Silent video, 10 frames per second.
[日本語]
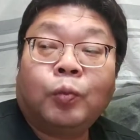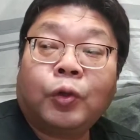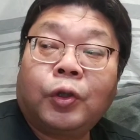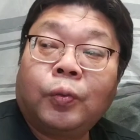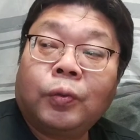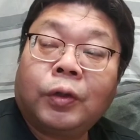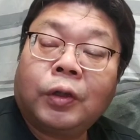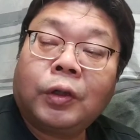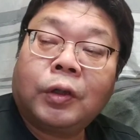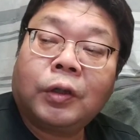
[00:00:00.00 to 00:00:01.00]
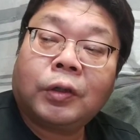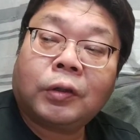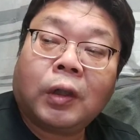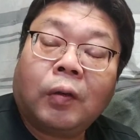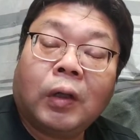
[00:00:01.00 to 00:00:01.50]
もう基本的に
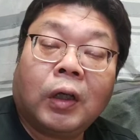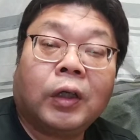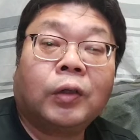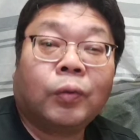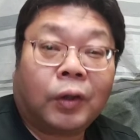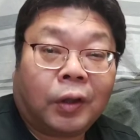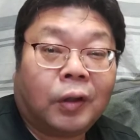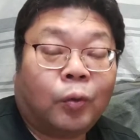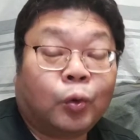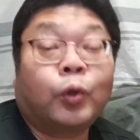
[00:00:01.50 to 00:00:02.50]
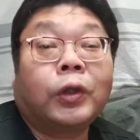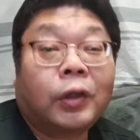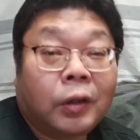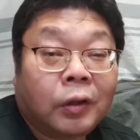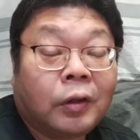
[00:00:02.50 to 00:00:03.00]
使わないので、遅いん
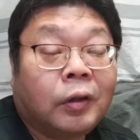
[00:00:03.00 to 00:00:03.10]
でね。